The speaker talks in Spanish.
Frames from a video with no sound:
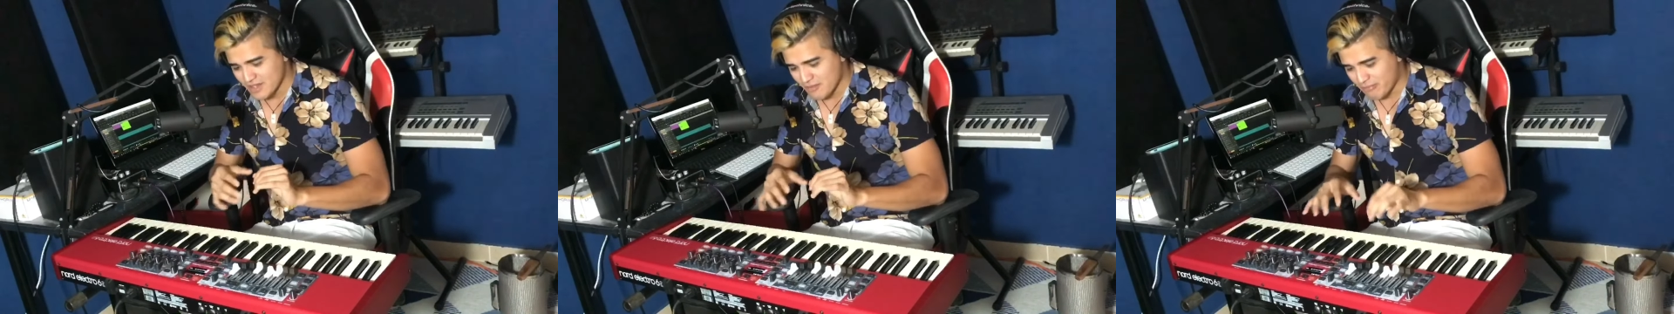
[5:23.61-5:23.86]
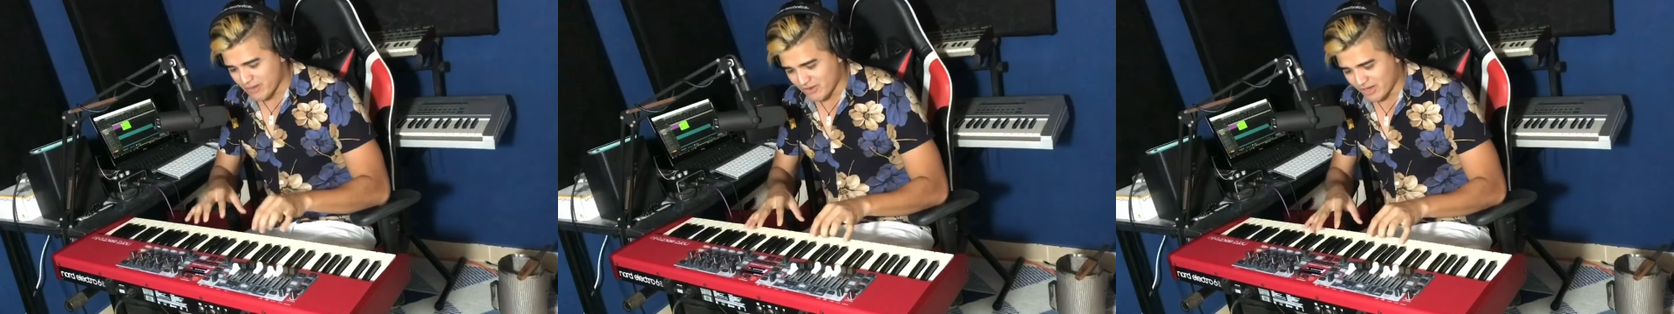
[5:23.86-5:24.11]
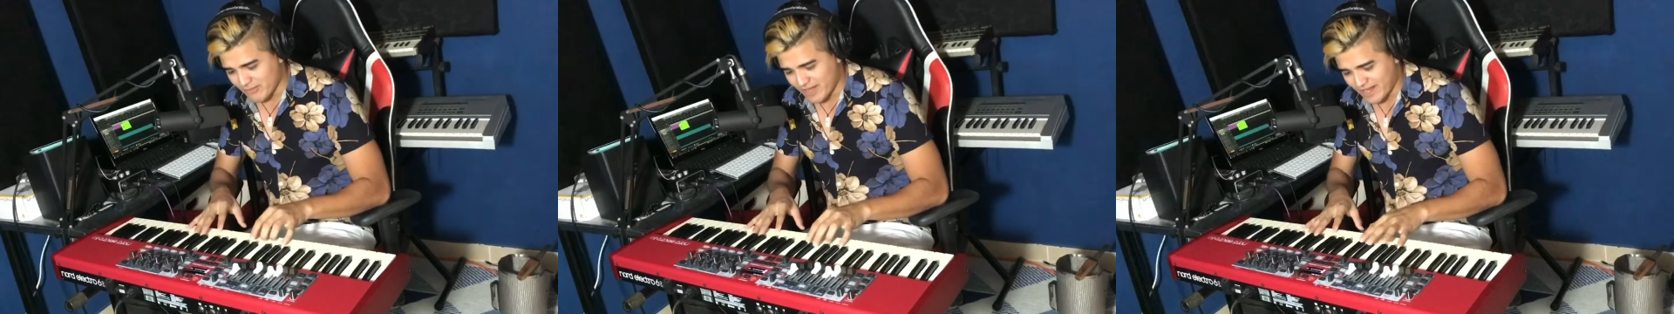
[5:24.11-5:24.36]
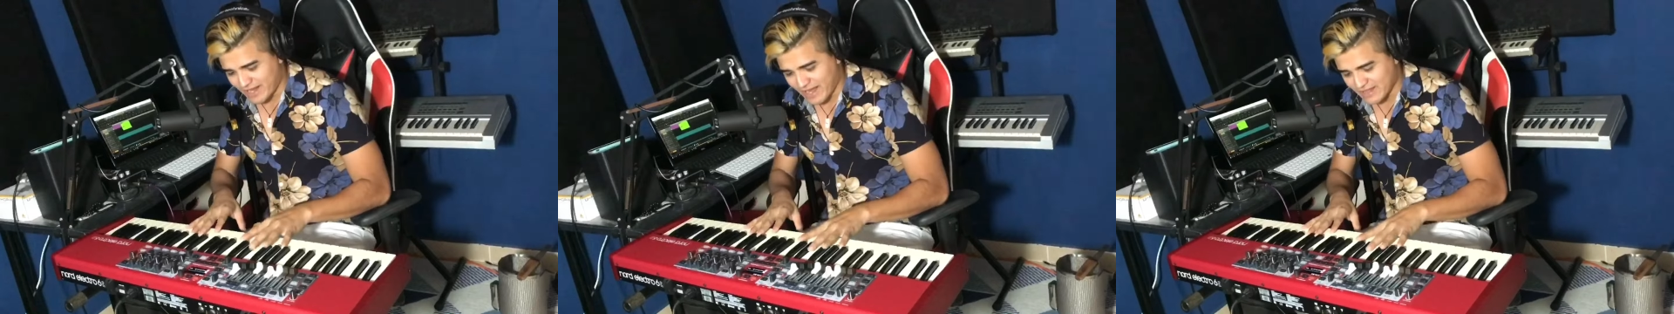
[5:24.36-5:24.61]
Pero en el
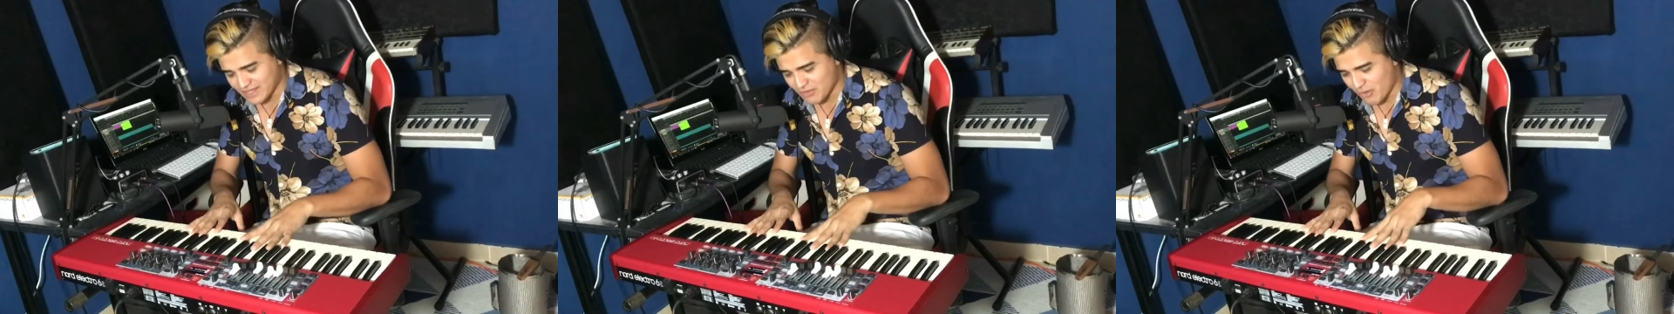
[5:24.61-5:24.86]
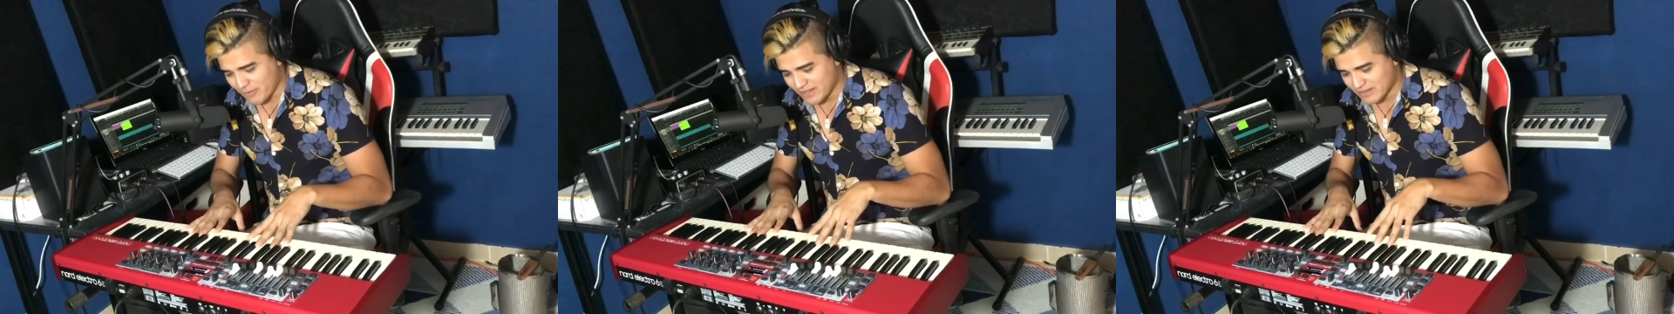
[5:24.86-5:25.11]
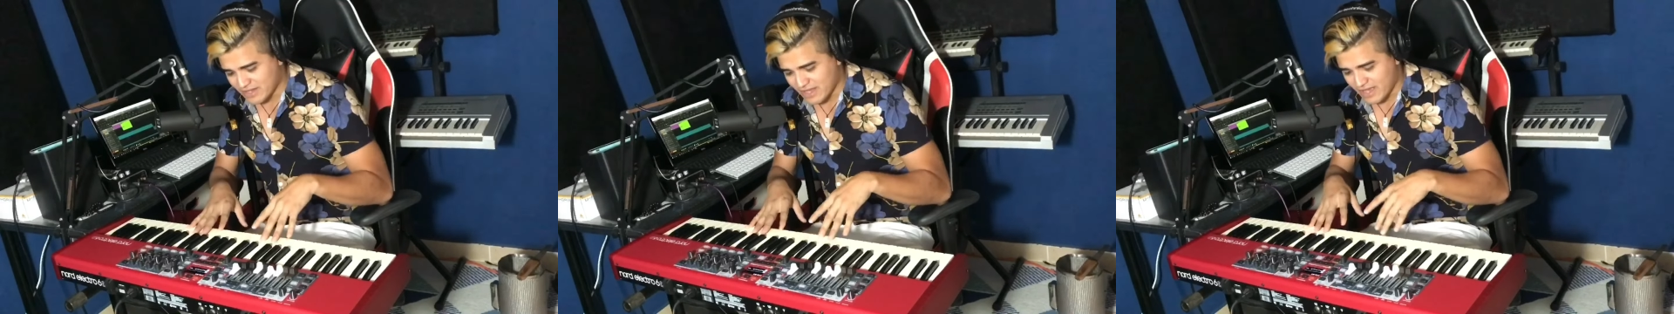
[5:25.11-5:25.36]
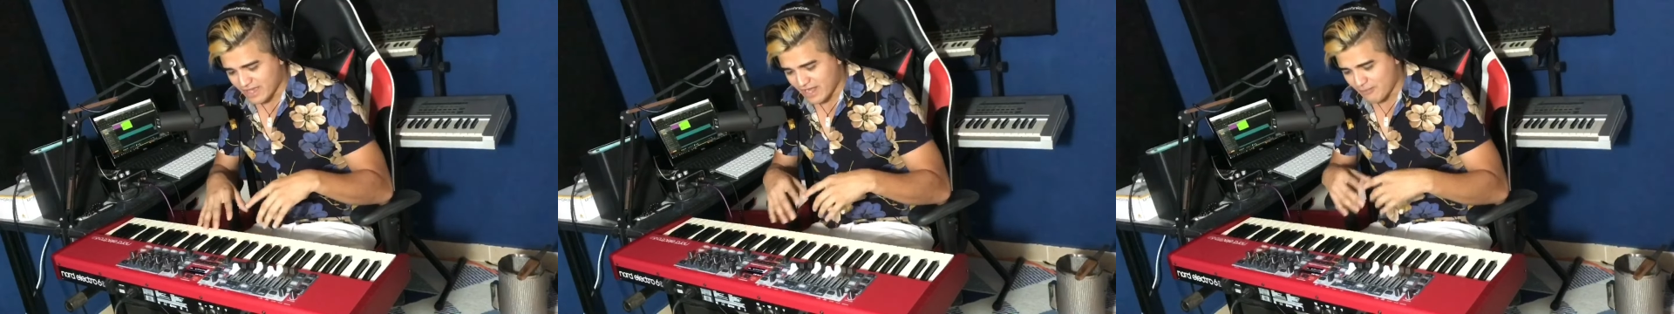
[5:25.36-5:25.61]
merengue
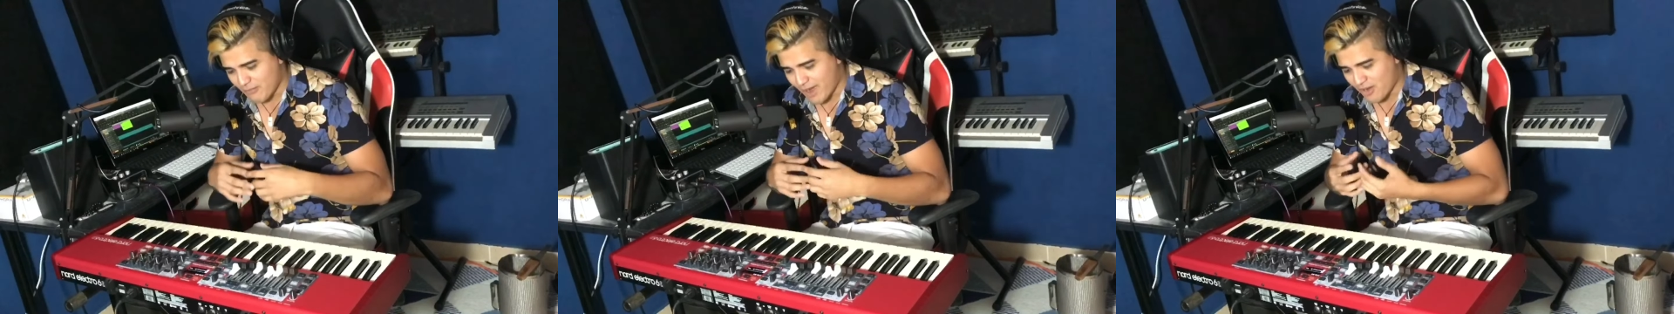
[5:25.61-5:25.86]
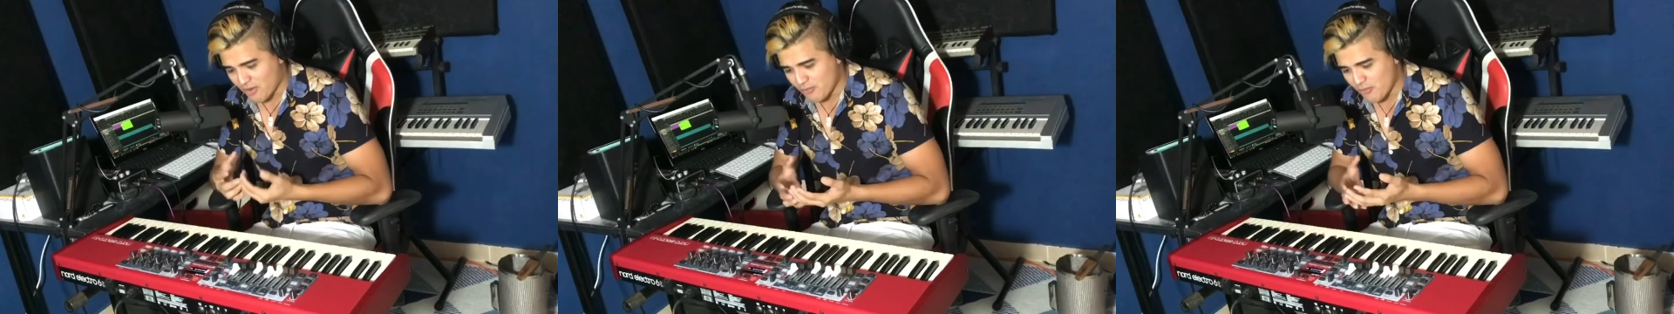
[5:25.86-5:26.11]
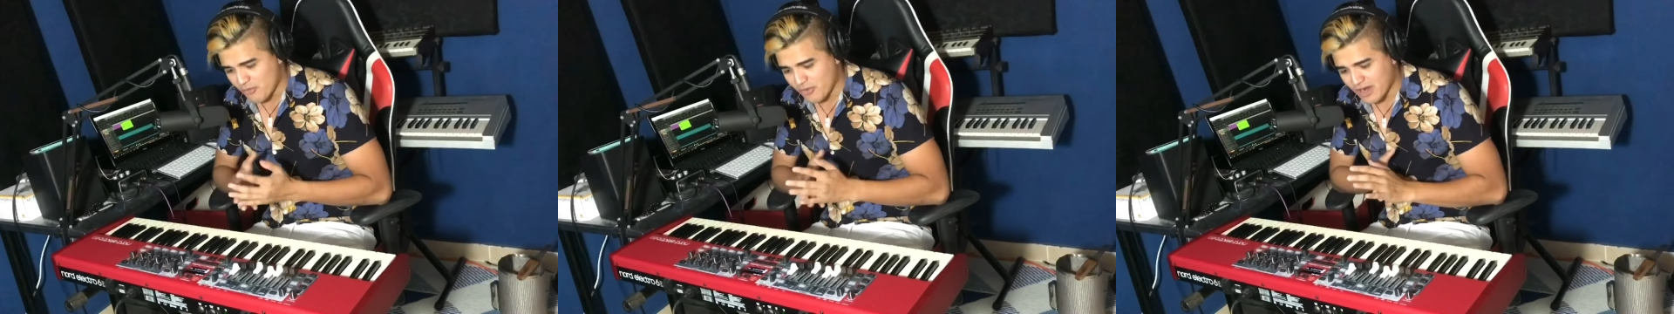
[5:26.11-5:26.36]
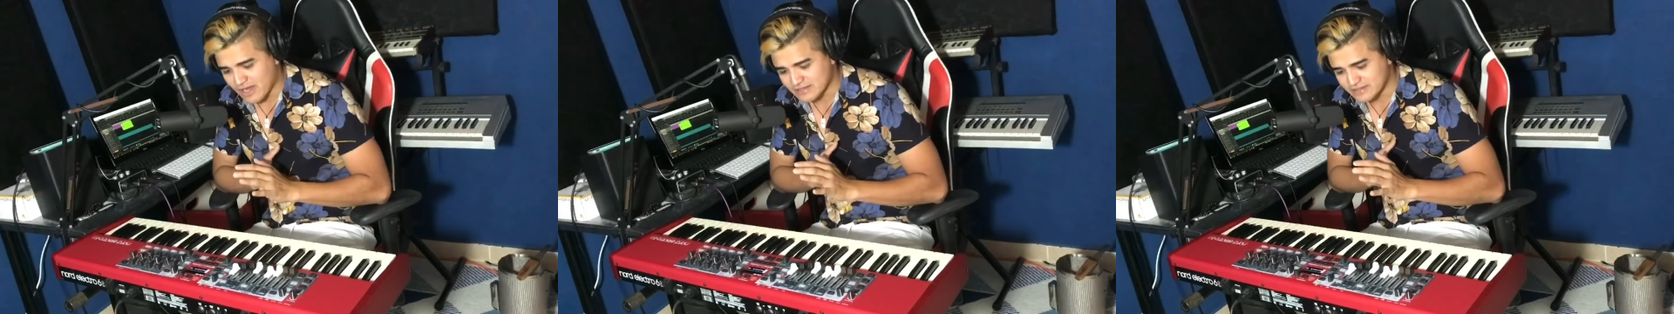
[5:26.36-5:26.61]
antiguamente era más común
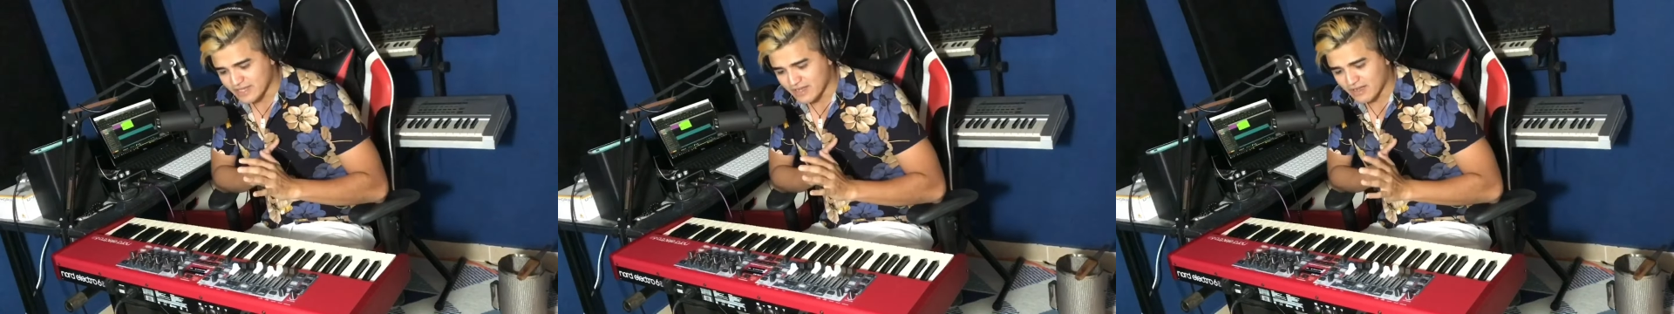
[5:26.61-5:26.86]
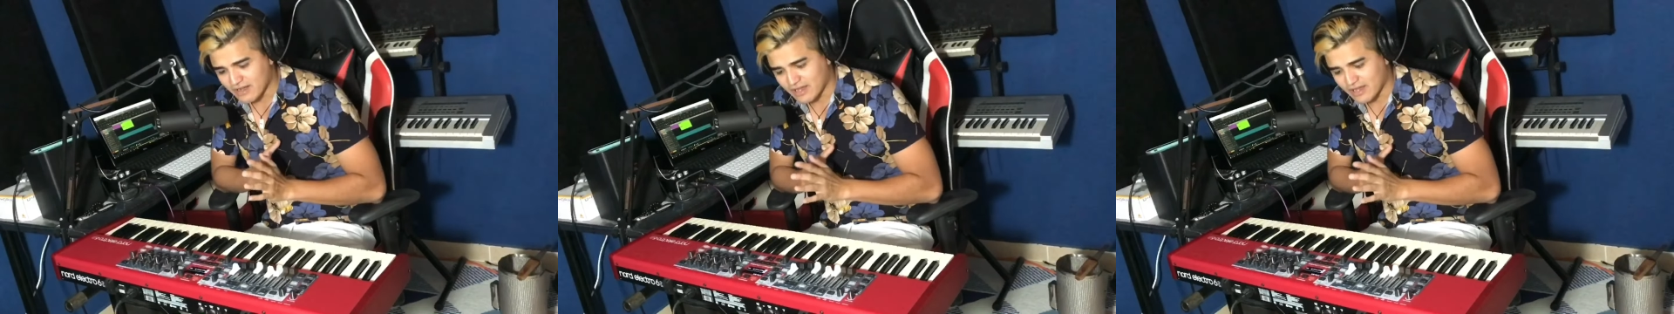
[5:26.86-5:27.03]
hacer